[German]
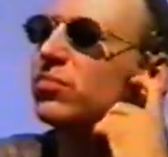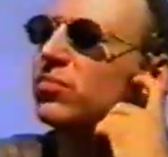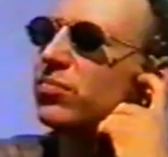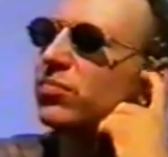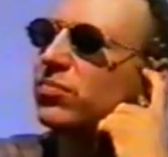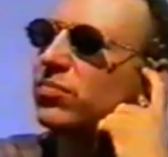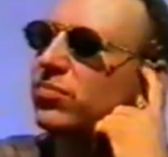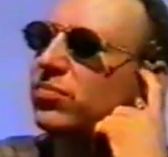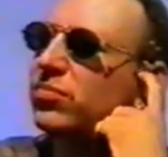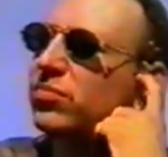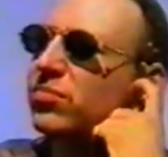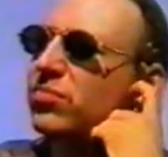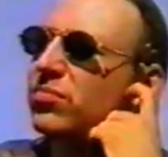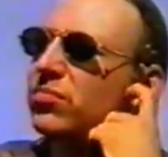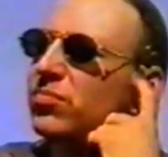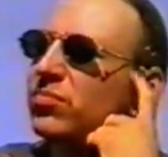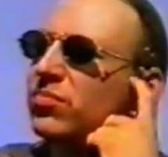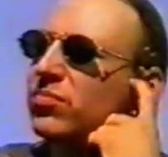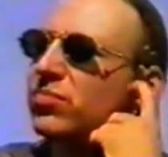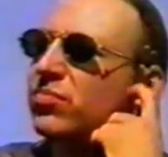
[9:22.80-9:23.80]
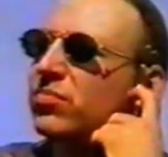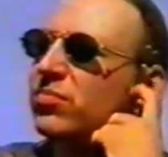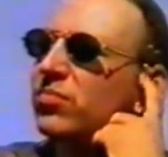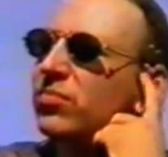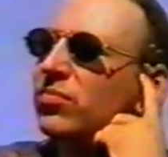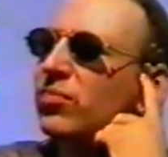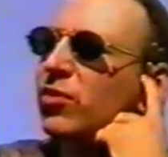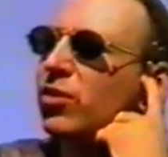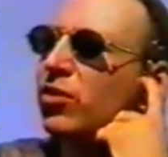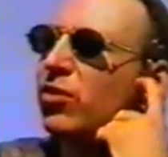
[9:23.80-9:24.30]
auch sehr an kriegsähnliche
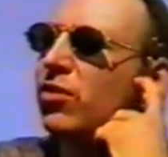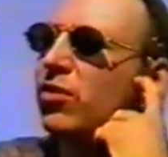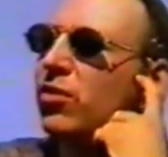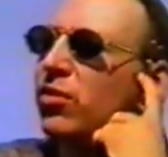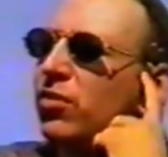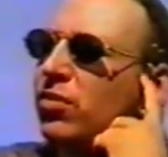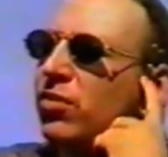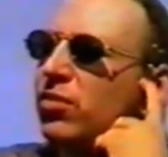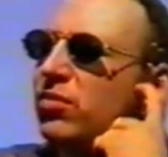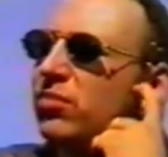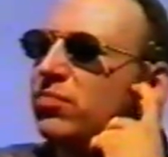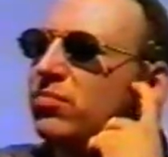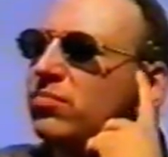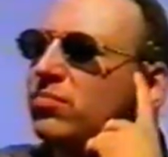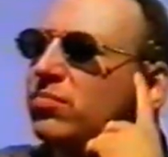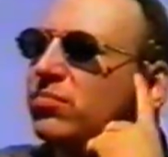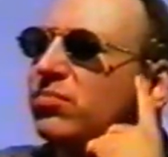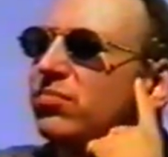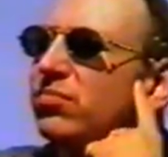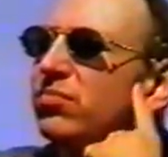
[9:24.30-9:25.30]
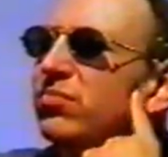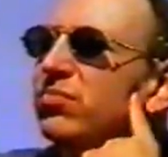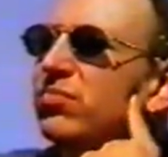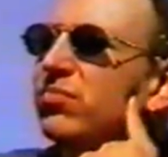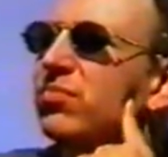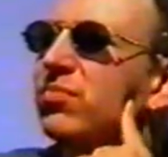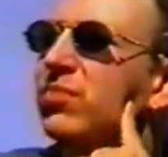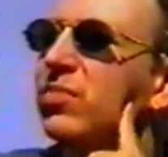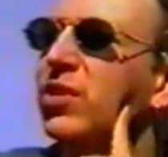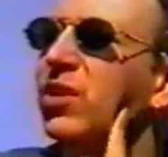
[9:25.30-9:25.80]
Auseinandersetzungen erinnert?
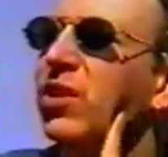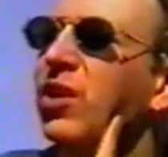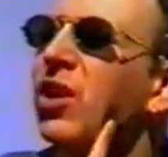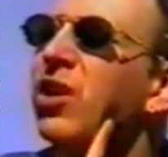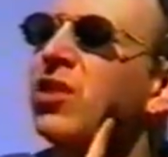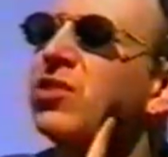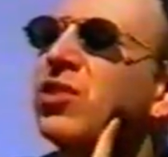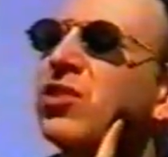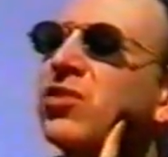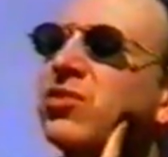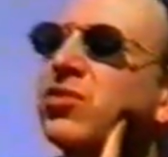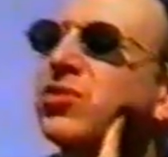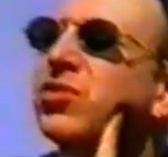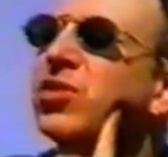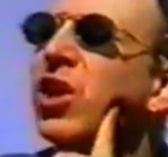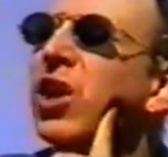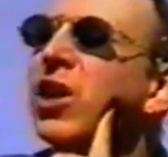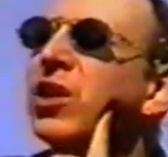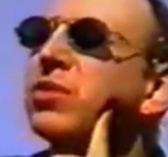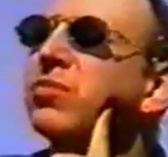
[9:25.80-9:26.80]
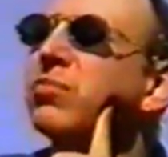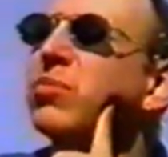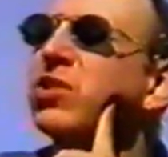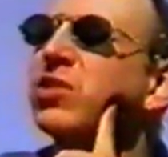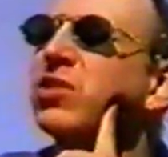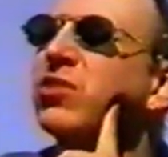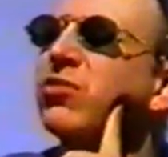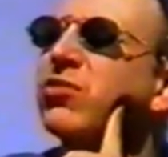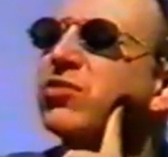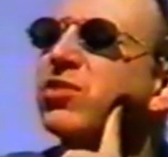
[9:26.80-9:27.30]
Das hängt
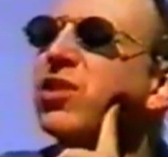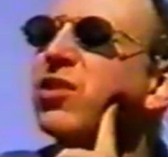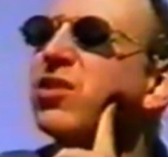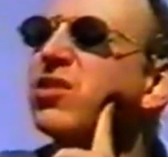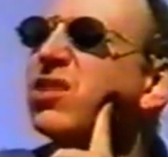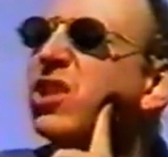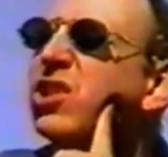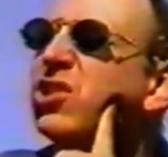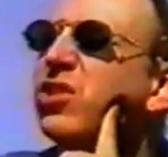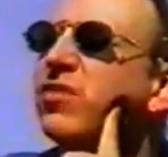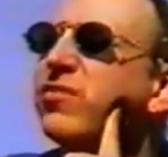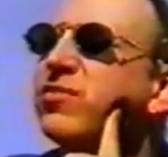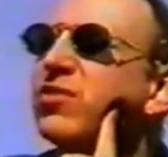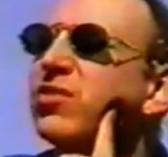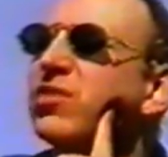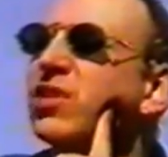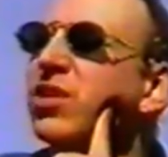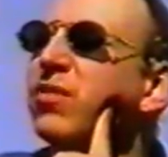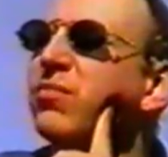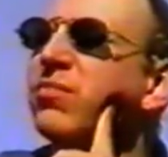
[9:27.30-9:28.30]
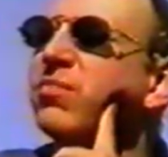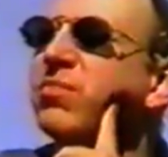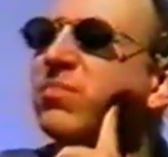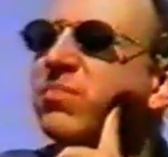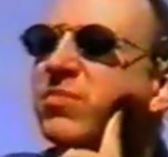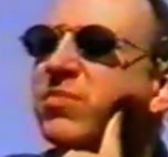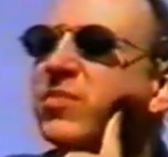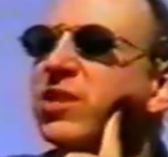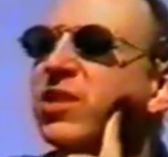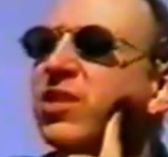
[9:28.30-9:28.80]
mit unserer Gesellschaft zusammen,
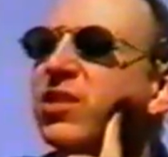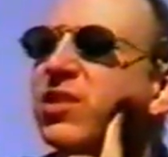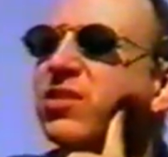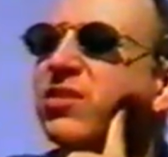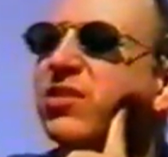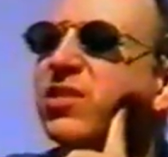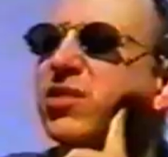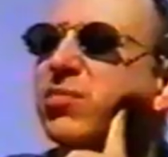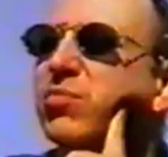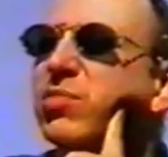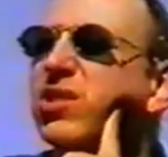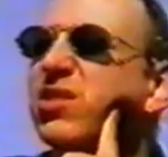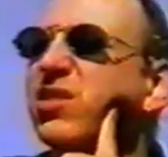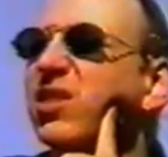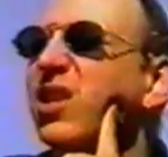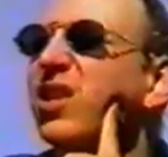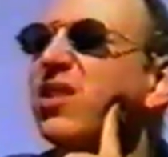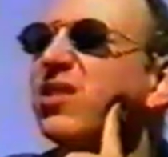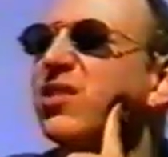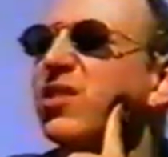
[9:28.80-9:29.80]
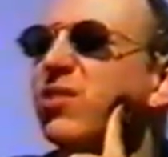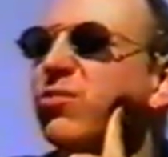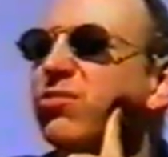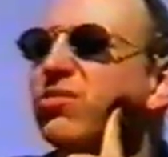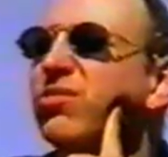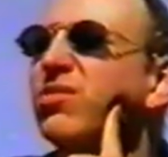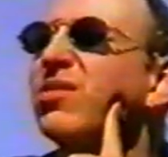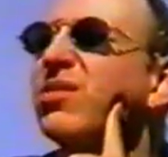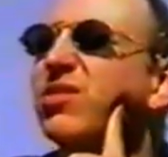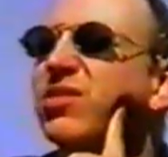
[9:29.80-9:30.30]
denn das Militär ist ja
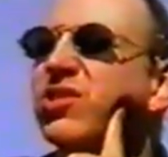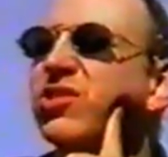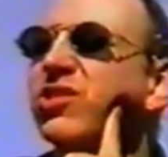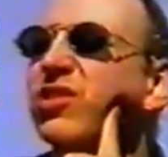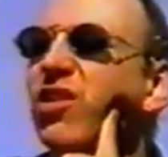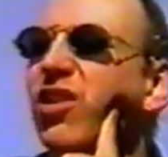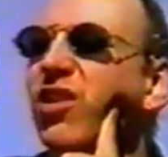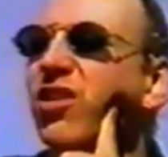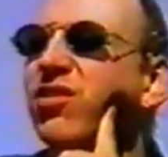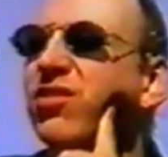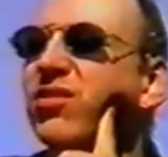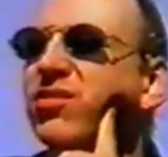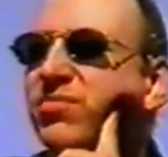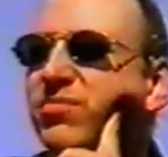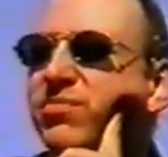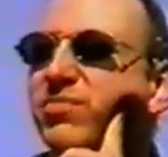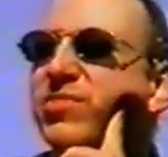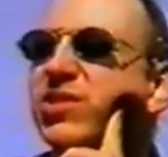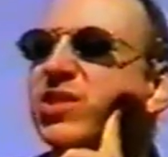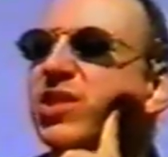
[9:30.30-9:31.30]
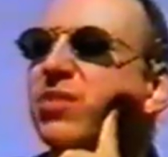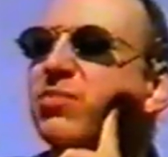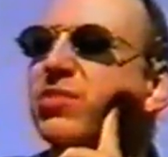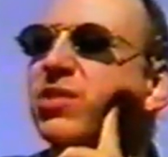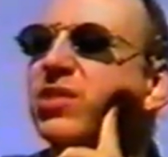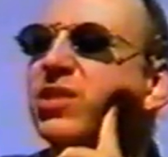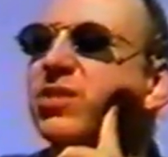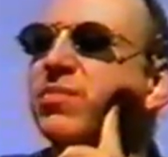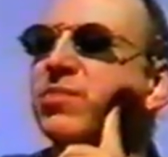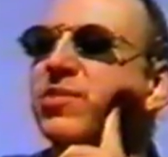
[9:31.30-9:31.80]
nun nicht gerade sehr
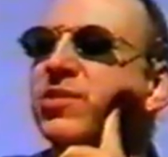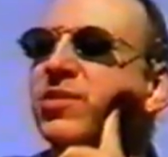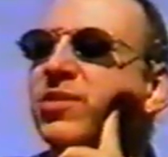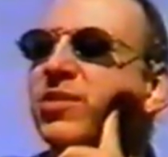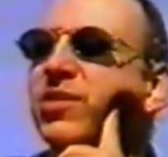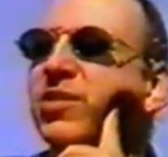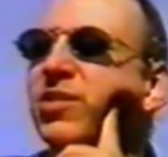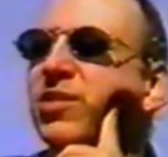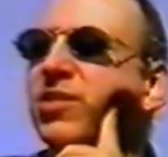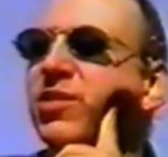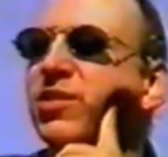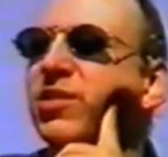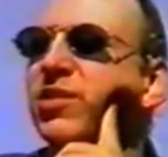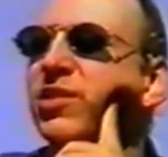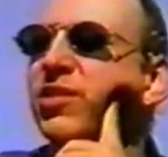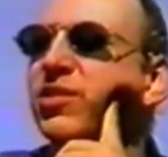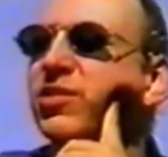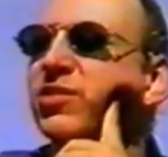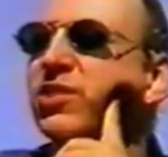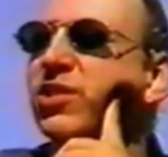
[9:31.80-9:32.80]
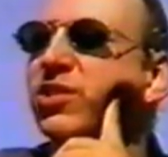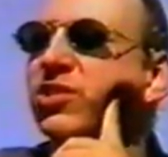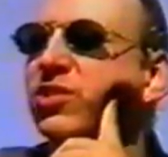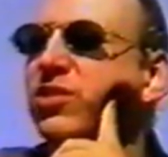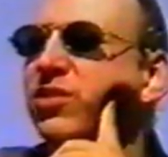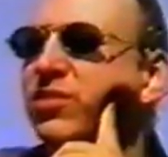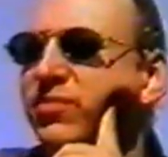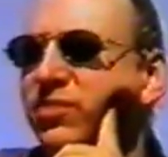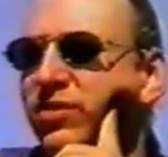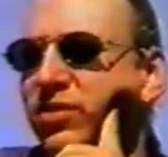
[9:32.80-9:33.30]
beliebt in der
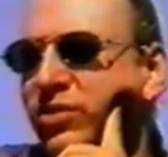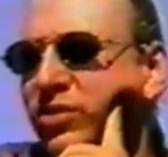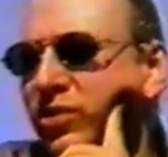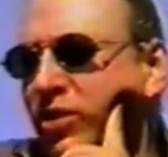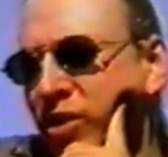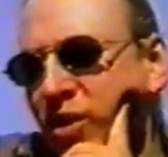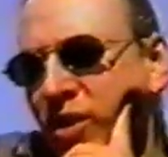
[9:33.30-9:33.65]
Gesellschaft, nicht?